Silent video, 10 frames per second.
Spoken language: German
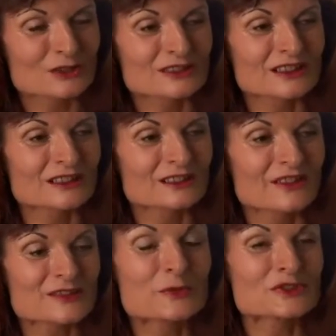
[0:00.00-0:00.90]
Und äh,
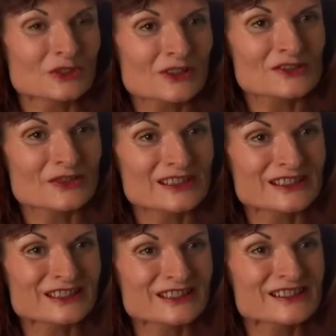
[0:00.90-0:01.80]
was besonders
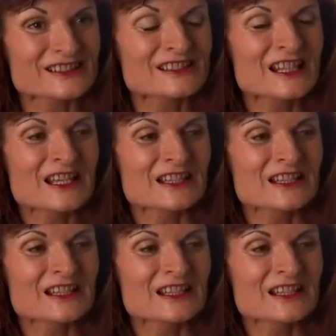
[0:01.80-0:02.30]
wichtig ist,